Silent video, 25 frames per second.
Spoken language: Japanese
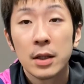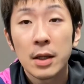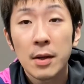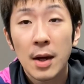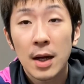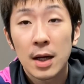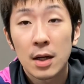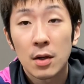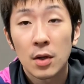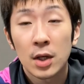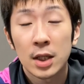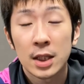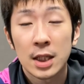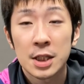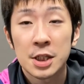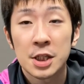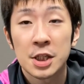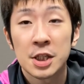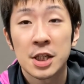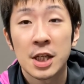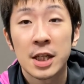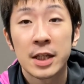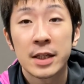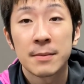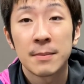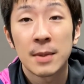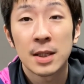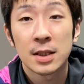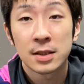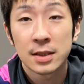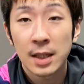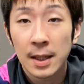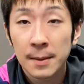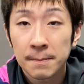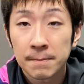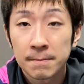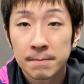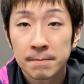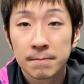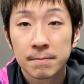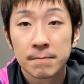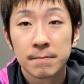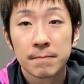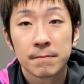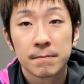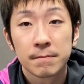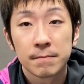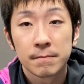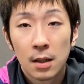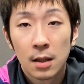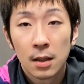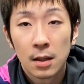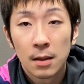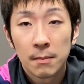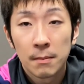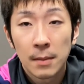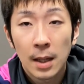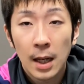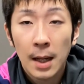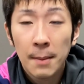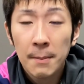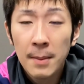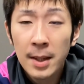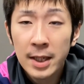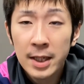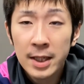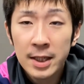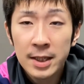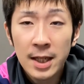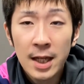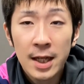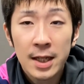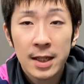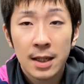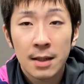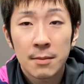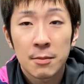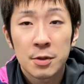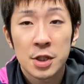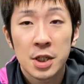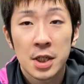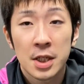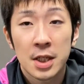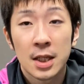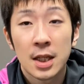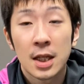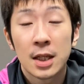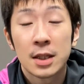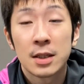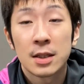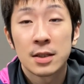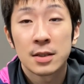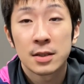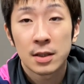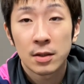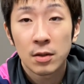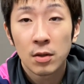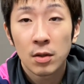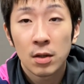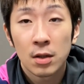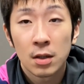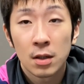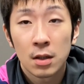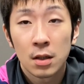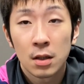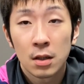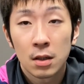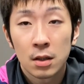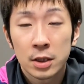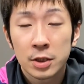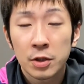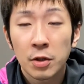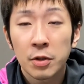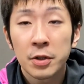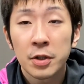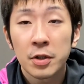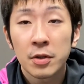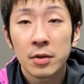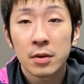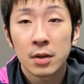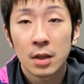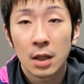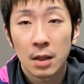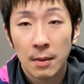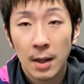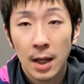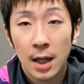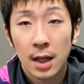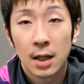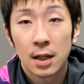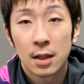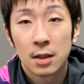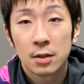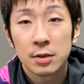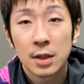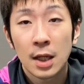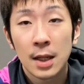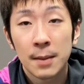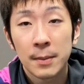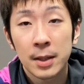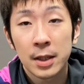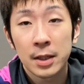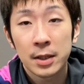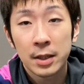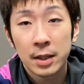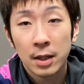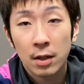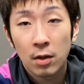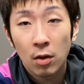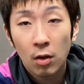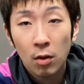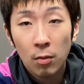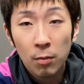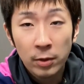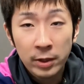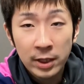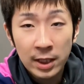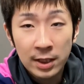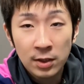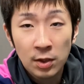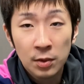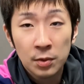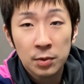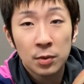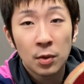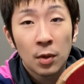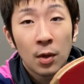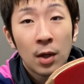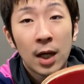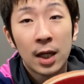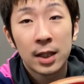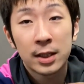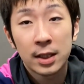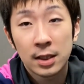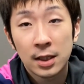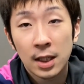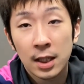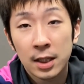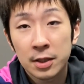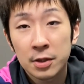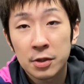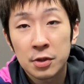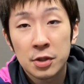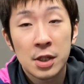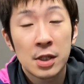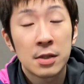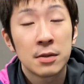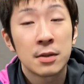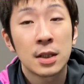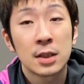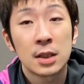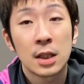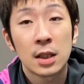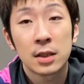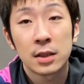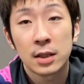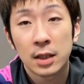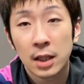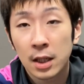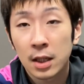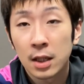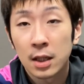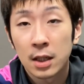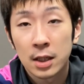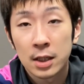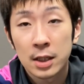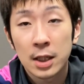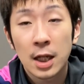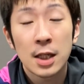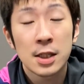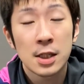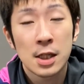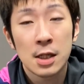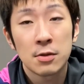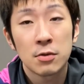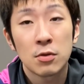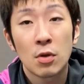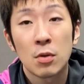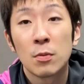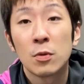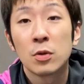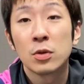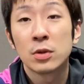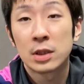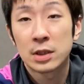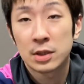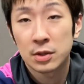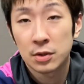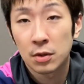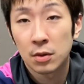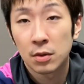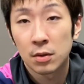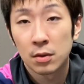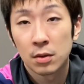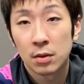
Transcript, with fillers: はお話ししていきますね、まあ、あまりいないかもしれないんですけど人によっては裏面に表ソフトを貼って卓球してる方っていらっしゃると思うんですよ